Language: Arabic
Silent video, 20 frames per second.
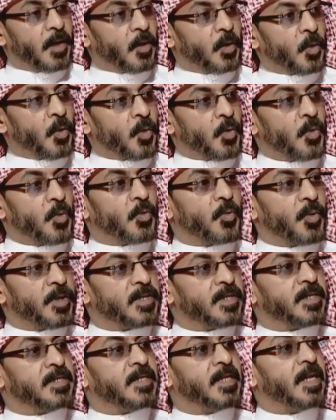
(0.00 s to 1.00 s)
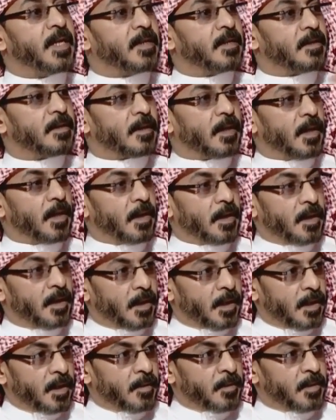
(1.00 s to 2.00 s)
القروض وتزيد
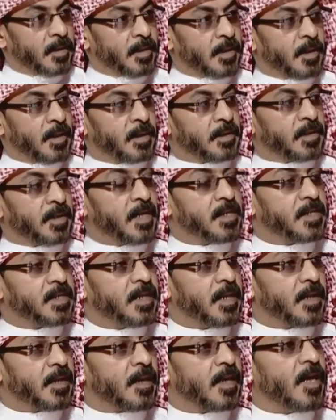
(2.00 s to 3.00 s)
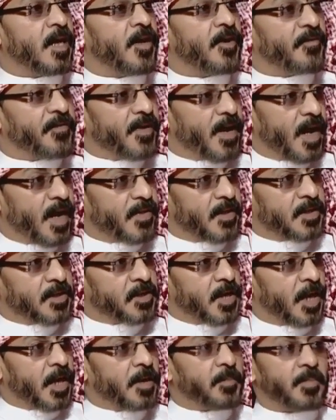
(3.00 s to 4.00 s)
التيسير في هذا
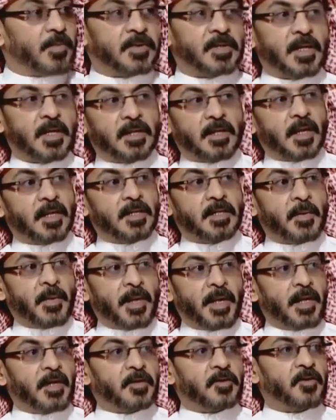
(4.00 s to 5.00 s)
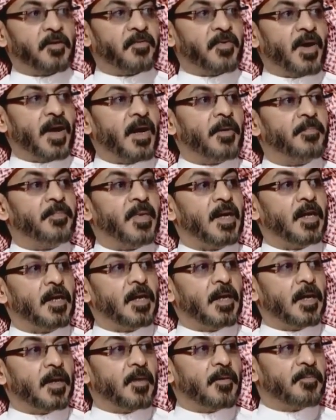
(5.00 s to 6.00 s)
الجانب سيترتب عليه ارتفاع
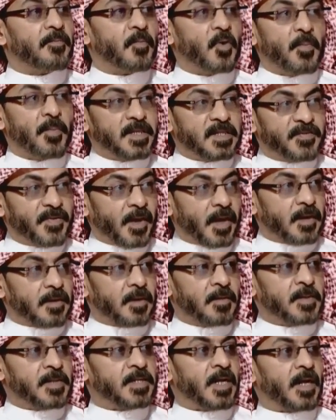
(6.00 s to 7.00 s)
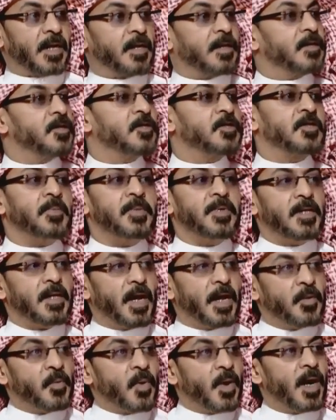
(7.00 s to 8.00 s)
آه، مو بس فقط المساكن
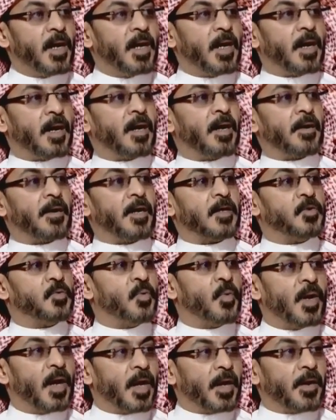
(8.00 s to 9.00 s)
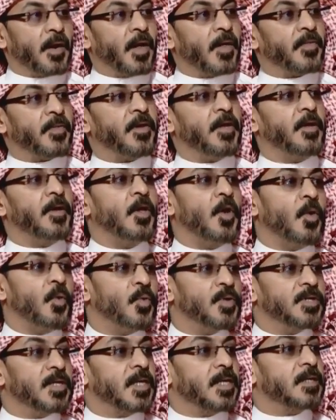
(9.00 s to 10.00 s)
جميع أنواع العقارات والأراضي
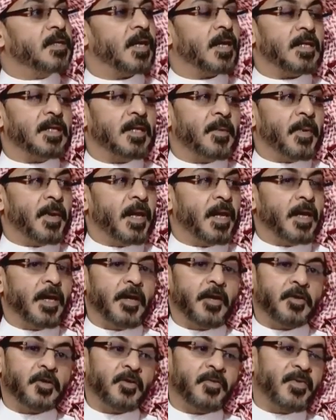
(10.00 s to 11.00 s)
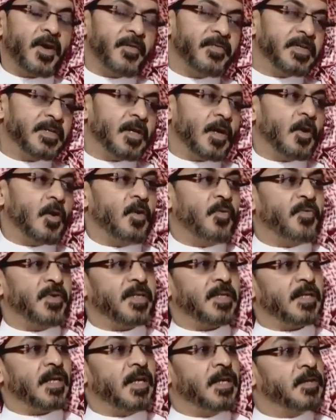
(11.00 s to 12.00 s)
وسيترتب عليها ارتفاع في
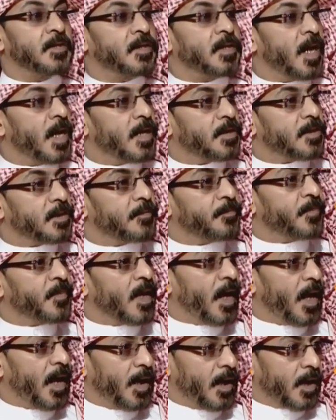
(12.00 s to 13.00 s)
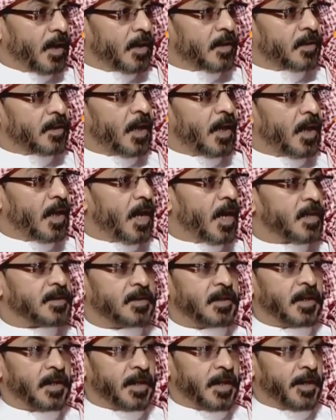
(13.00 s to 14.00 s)
تكلفة الإنتاج على القطاع
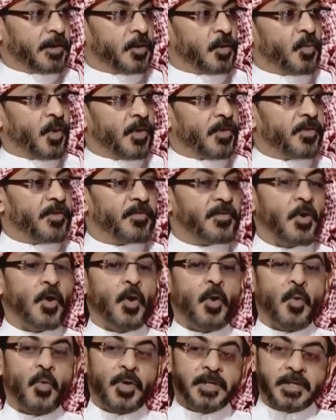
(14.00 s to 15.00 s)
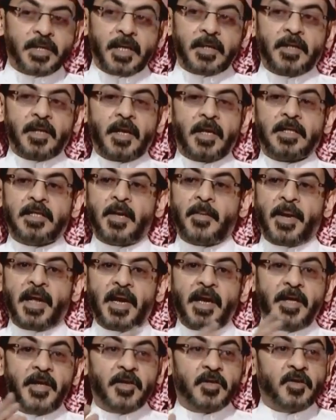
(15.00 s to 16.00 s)
الخاص اللي قاعد يوظف وسيترتب
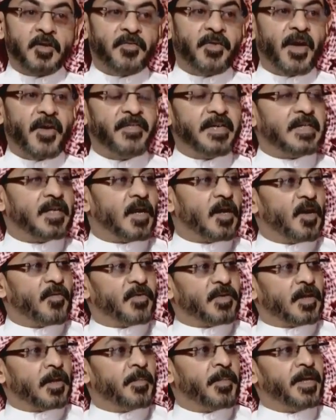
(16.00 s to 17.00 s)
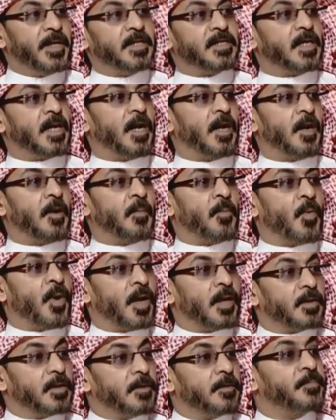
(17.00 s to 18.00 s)
عليه ارتفاع في تكلفة المعيشة على
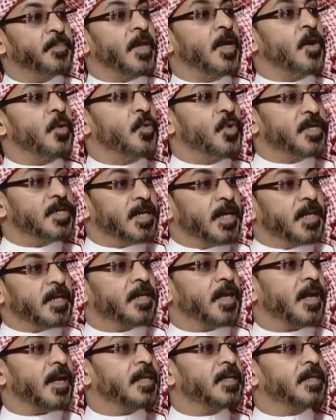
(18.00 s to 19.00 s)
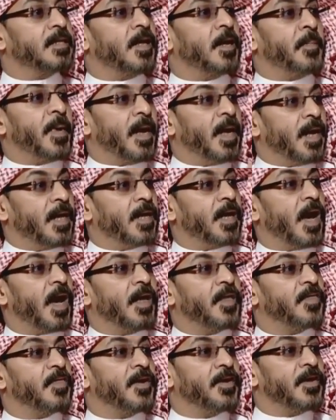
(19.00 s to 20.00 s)
المواطن وسيترتب عليه
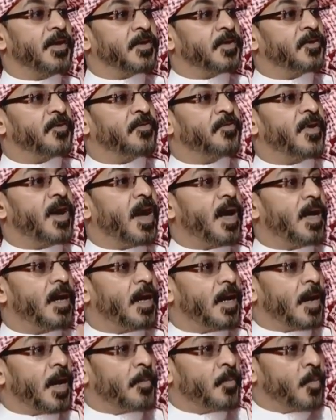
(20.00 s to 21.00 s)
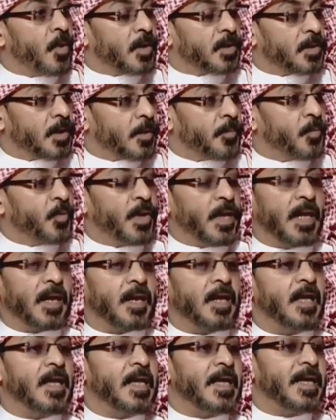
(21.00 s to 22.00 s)
أيضا ارتفاع
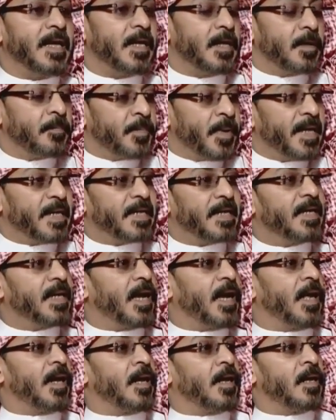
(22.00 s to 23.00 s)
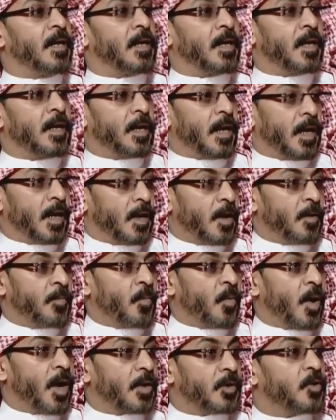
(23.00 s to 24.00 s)
التمويل البنكي على على
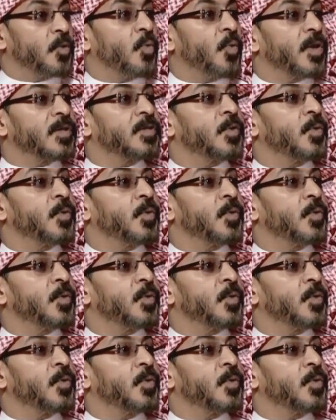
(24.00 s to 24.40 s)
المواطن